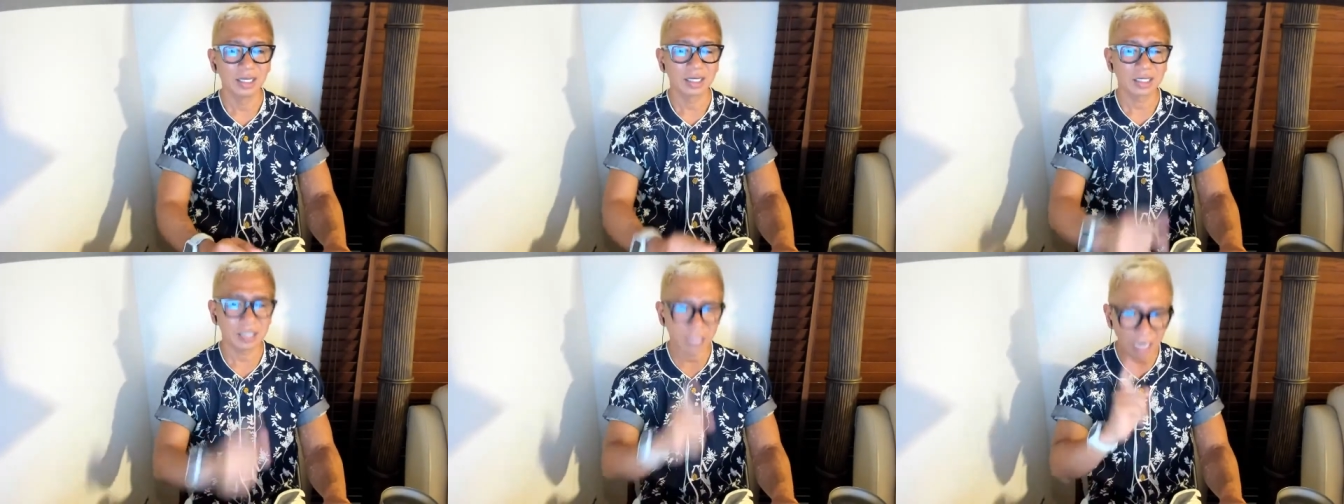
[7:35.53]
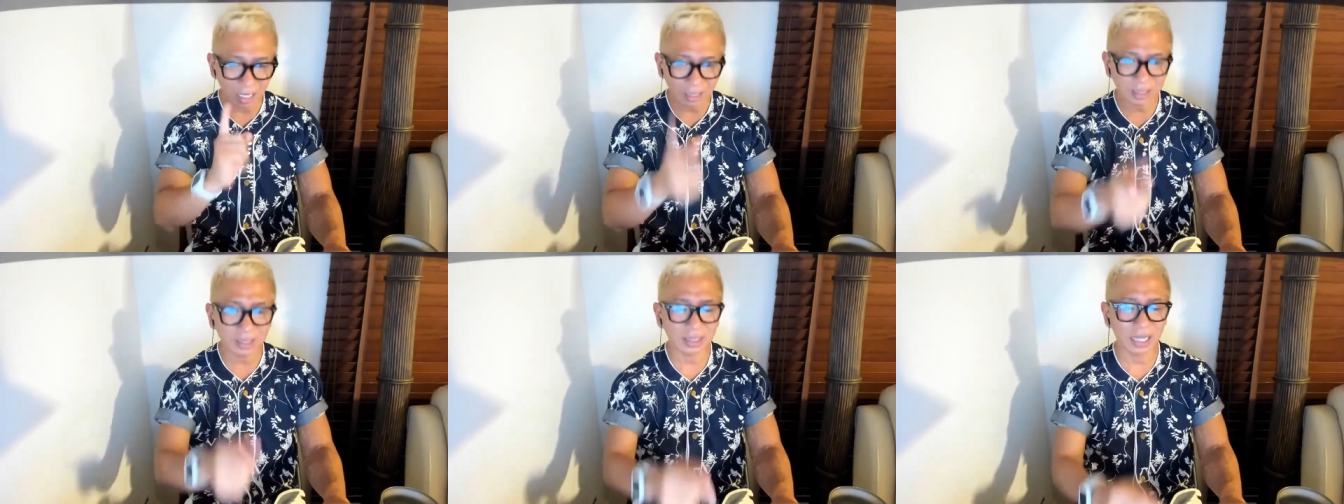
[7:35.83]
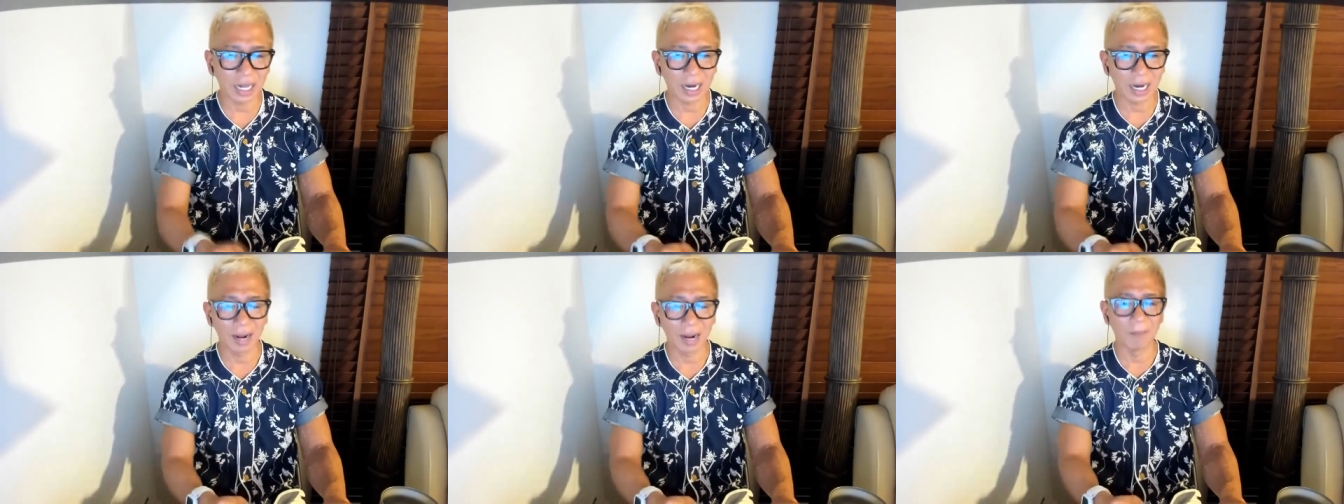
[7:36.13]
勝った
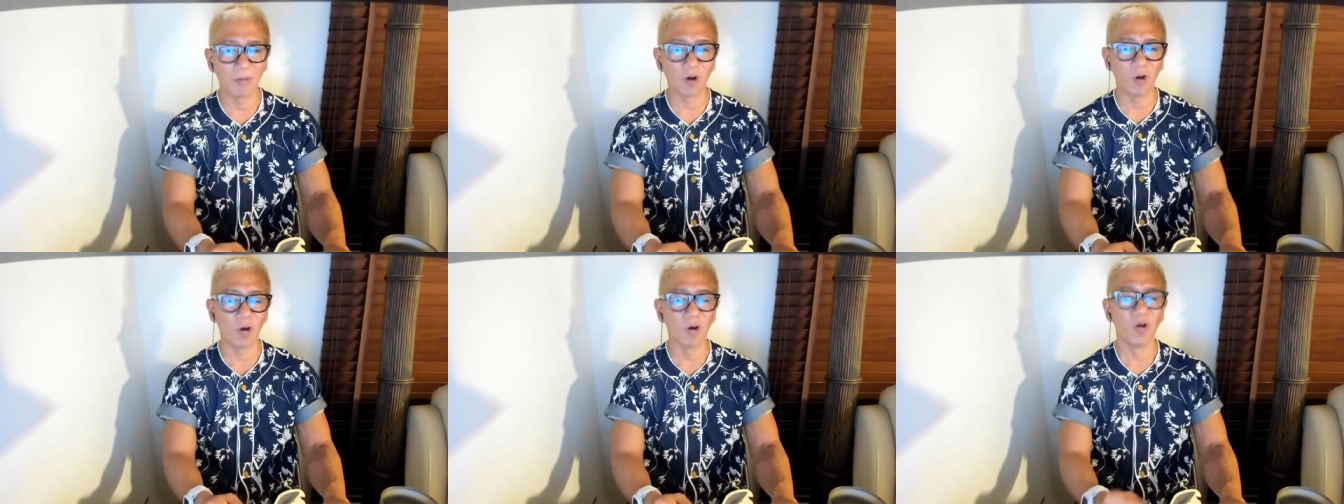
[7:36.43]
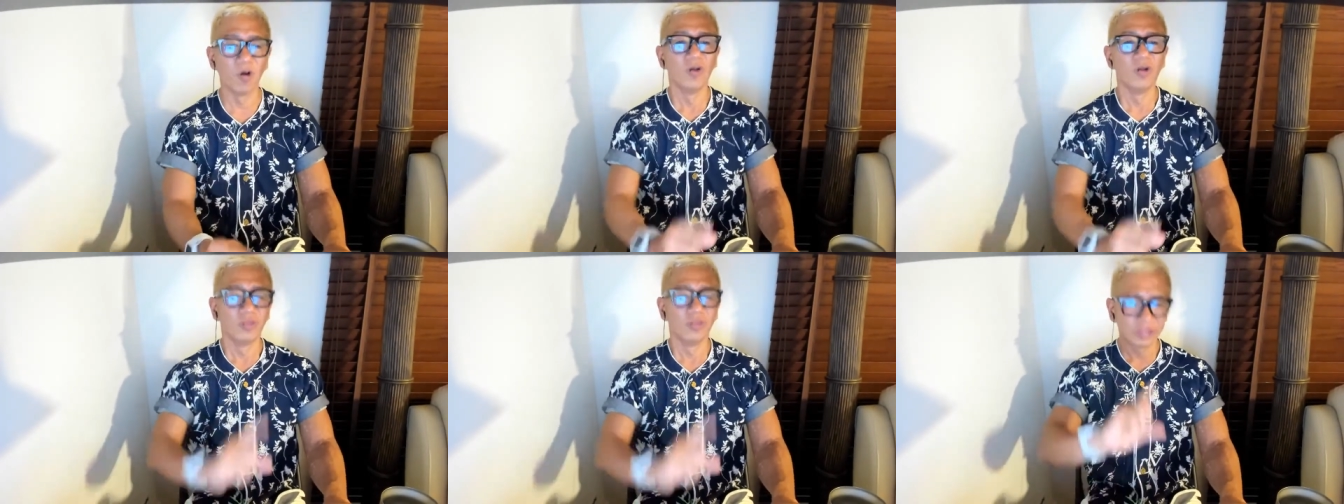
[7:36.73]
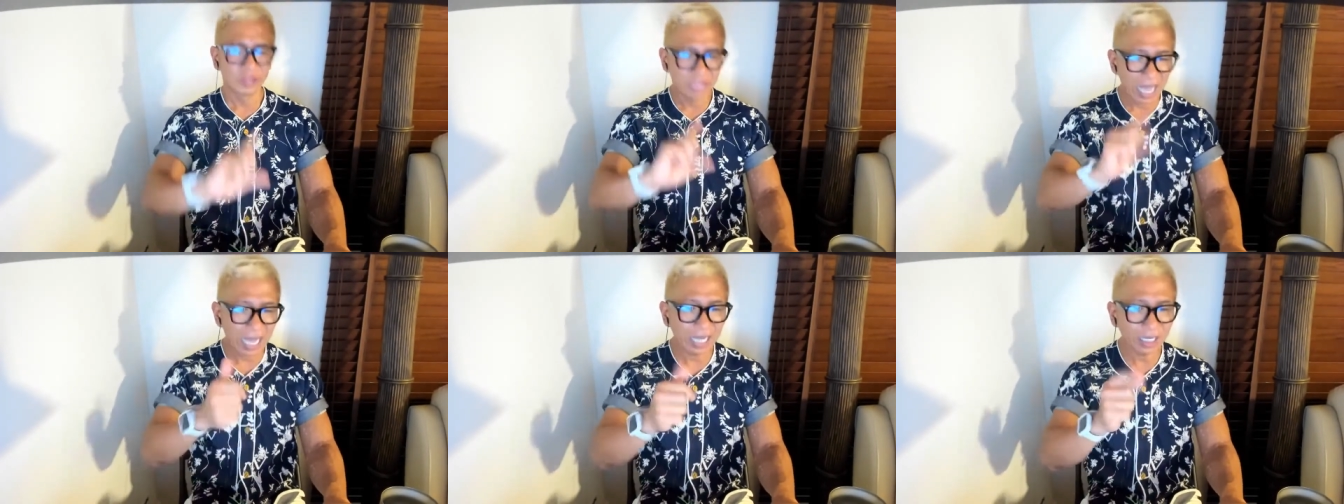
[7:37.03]
らもう
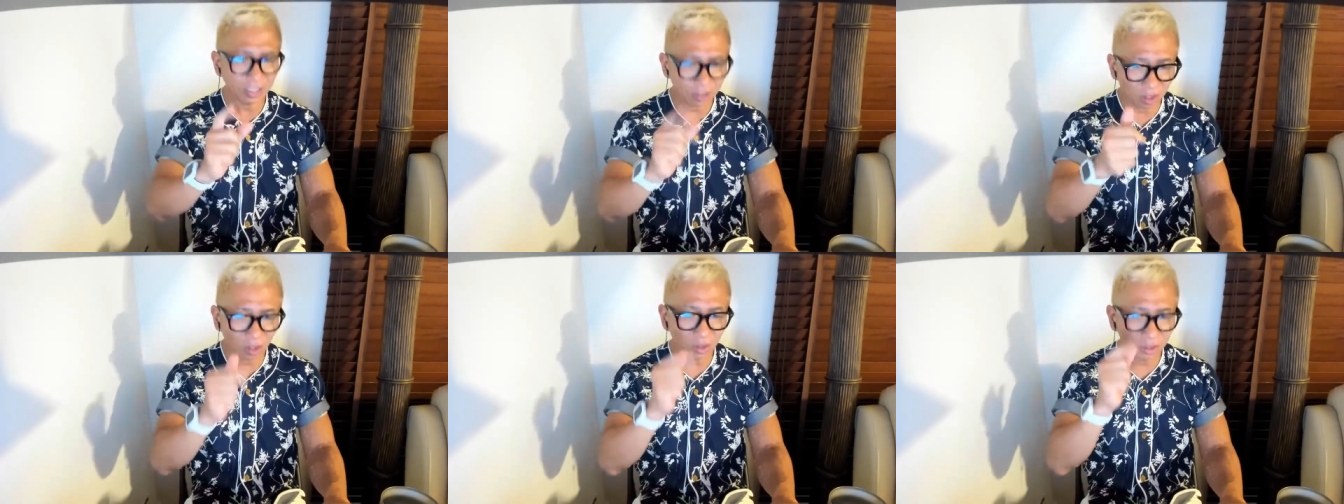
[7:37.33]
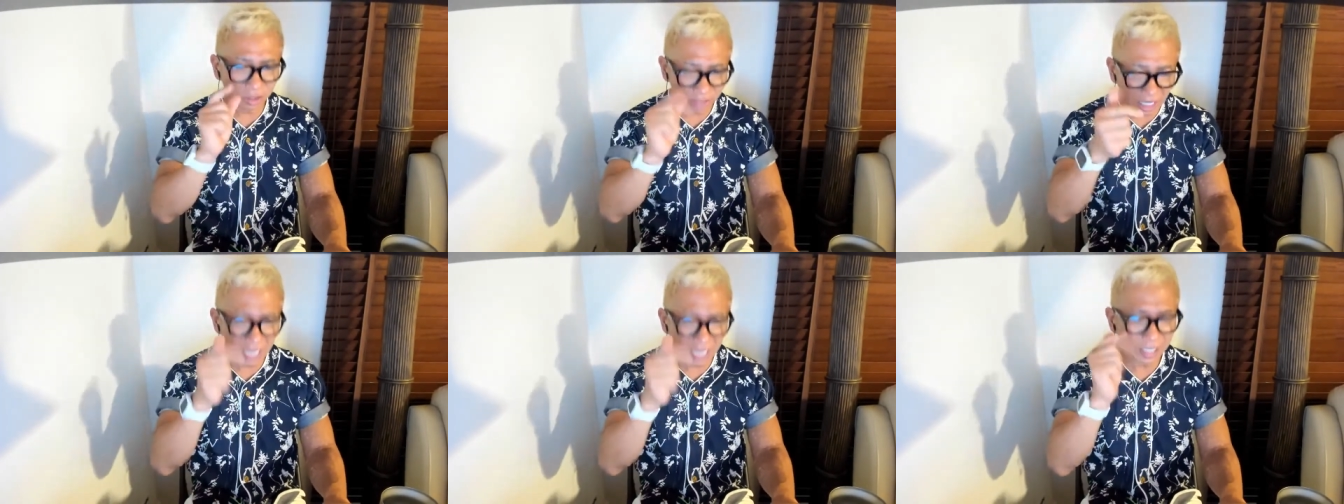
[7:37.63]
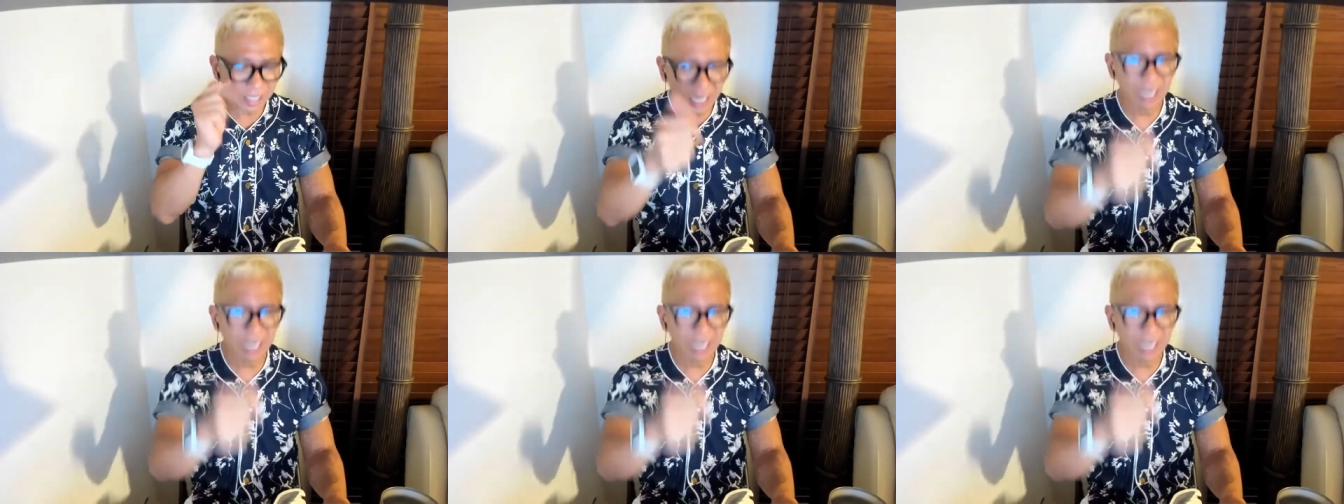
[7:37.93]
大どんでん